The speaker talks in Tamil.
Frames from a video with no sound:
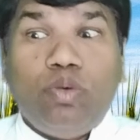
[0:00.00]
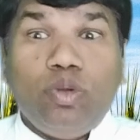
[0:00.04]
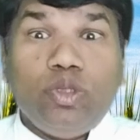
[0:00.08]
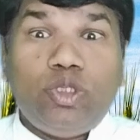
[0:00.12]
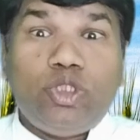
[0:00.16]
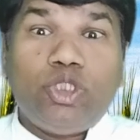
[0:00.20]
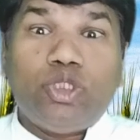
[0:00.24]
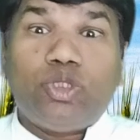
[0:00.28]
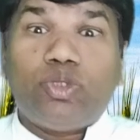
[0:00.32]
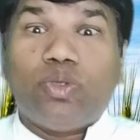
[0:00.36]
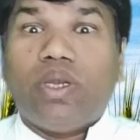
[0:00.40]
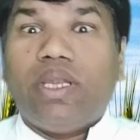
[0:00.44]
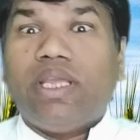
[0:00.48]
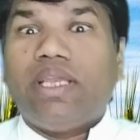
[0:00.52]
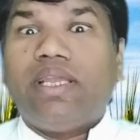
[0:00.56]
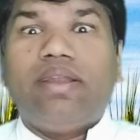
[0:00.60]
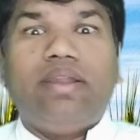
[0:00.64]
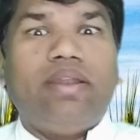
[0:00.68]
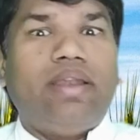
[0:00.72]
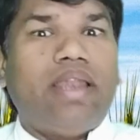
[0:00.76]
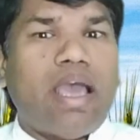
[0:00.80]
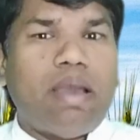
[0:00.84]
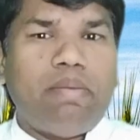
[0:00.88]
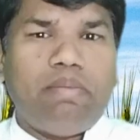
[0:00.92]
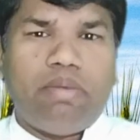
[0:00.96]
பூச்சி
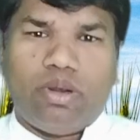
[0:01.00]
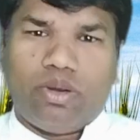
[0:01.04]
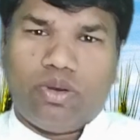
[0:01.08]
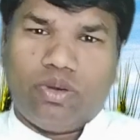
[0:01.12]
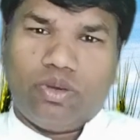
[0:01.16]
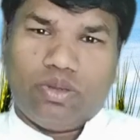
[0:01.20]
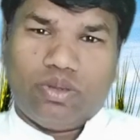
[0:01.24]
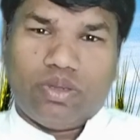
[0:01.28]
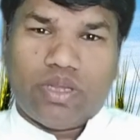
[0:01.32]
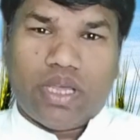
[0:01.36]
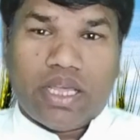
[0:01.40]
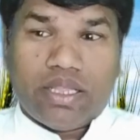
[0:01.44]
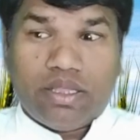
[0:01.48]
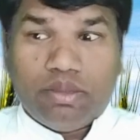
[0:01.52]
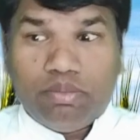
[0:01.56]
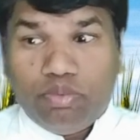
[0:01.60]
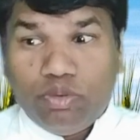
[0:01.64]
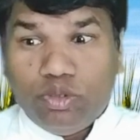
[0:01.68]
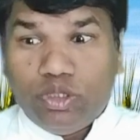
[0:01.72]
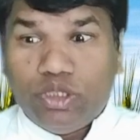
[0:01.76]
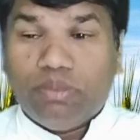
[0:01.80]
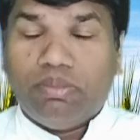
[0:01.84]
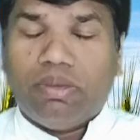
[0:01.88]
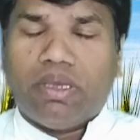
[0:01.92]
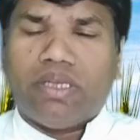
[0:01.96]
தொல்லைகள் இல்லாமல் இருக்கணும் அது
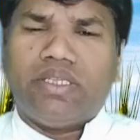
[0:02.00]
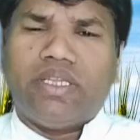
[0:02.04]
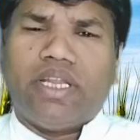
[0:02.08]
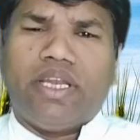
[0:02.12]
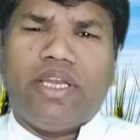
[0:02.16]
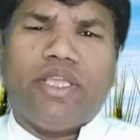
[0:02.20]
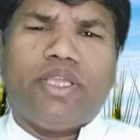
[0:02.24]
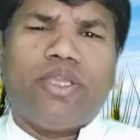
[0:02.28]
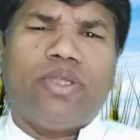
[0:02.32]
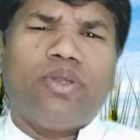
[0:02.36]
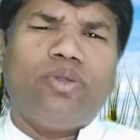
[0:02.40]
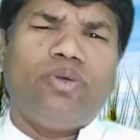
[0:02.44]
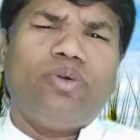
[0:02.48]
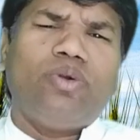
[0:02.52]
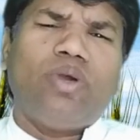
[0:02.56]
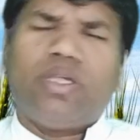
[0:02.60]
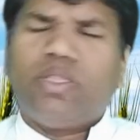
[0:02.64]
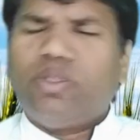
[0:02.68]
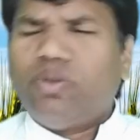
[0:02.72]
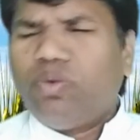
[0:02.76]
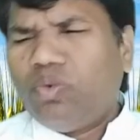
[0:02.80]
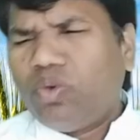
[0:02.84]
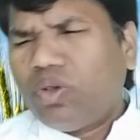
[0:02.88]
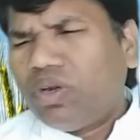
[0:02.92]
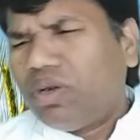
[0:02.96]
பூச்சி மருந்து அடிக்கணும்
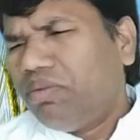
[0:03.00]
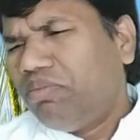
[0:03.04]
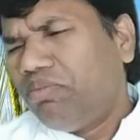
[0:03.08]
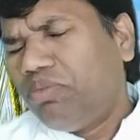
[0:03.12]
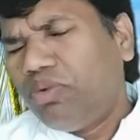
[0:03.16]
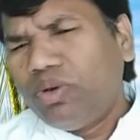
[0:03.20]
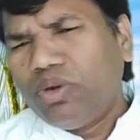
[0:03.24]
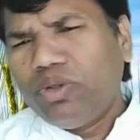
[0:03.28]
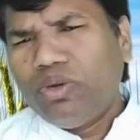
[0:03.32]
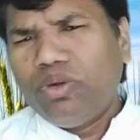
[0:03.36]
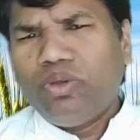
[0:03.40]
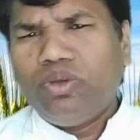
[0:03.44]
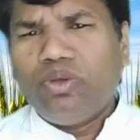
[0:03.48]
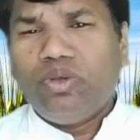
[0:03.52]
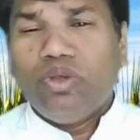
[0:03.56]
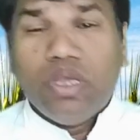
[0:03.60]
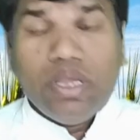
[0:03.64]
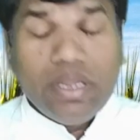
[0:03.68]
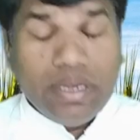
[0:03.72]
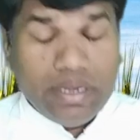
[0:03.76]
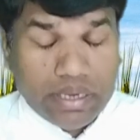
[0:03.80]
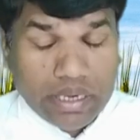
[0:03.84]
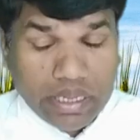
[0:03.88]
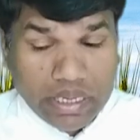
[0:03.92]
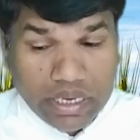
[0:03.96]
அது உரம் போடணும்
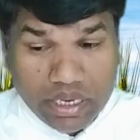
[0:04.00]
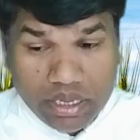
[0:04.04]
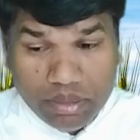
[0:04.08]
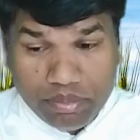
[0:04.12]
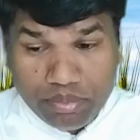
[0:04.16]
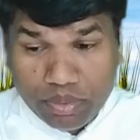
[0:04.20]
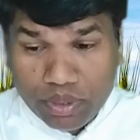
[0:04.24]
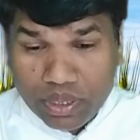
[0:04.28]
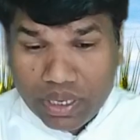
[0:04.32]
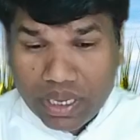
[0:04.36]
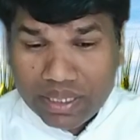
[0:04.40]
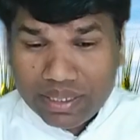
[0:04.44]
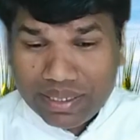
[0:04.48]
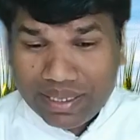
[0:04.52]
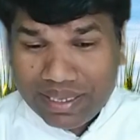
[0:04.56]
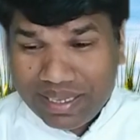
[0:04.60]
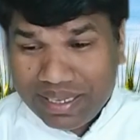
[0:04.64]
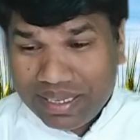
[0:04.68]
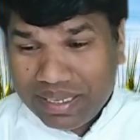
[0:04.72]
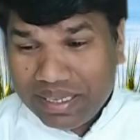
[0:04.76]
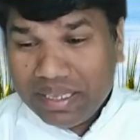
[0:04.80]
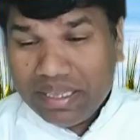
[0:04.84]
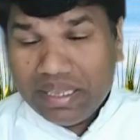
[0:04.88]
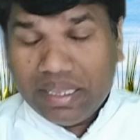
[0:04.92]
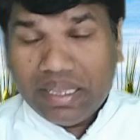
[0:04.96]
டெய்லி போய் அந்த
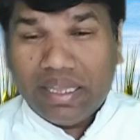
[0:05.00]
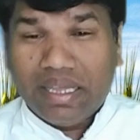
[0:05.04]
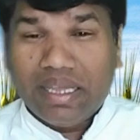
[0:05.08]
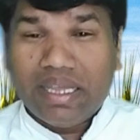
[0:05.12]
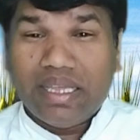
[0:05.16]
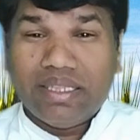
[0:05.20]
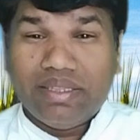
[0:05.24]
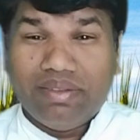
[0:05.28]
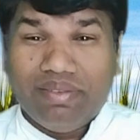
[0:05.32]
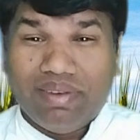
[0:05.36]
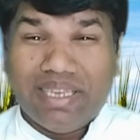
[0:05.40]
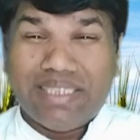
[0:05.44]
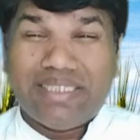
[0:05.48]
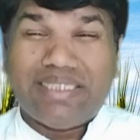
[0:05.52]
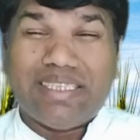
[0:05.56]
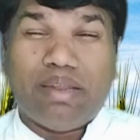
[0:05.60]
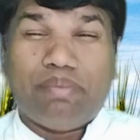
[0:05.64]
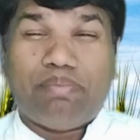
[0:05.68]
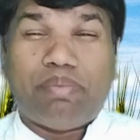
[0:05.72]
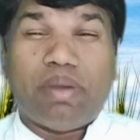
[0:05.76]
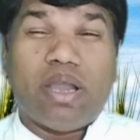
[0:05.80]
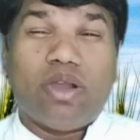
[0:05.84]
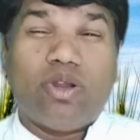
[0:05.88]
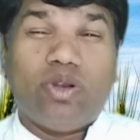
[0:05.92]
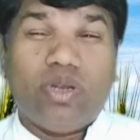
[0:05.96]
அந்த
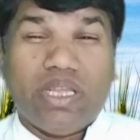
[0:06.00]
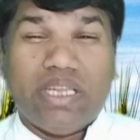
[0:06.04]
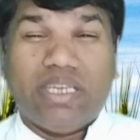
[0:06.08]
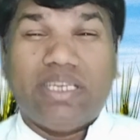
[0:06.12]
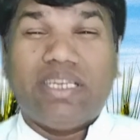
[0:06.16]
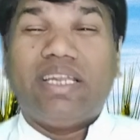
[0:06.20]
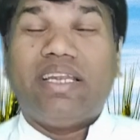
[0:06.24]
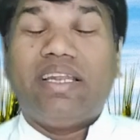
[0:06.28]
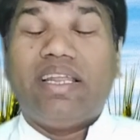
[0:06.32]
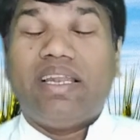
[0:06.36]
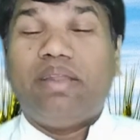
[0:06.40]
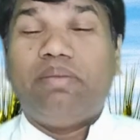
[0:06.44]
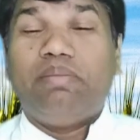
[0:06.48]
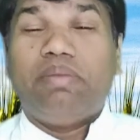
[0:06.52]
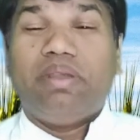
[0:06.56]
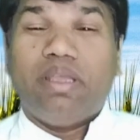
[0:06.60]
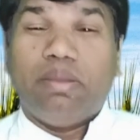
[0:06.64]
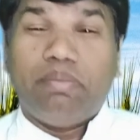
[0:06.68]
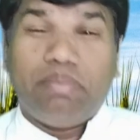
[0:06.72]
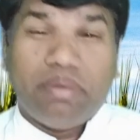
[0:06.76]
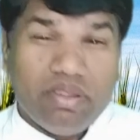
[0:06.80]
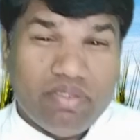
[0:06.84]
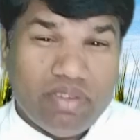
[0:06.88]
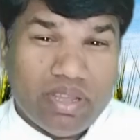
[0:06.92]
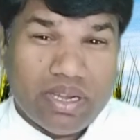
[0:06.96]
விளைச்சலை பார்க்கணும் என்ன நிலைமை
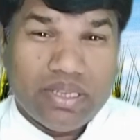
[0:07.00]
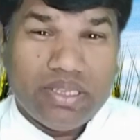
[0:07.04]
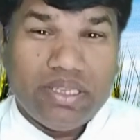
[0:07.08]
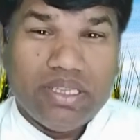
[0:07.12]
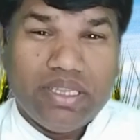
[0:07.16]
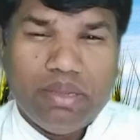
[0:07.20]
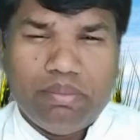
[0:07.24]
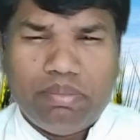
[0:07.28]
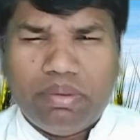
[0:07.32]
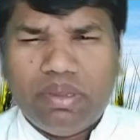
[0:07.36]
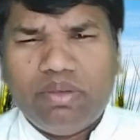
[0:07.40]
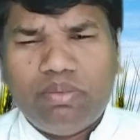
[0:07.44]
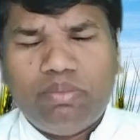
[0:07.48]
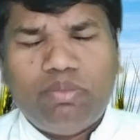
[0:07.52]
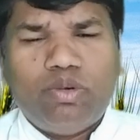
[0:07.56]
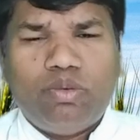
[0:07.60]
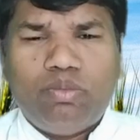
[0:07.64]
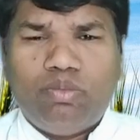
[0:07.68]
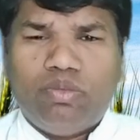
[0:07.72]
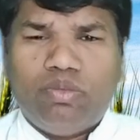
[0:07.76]
எப்படி வருது எப்படி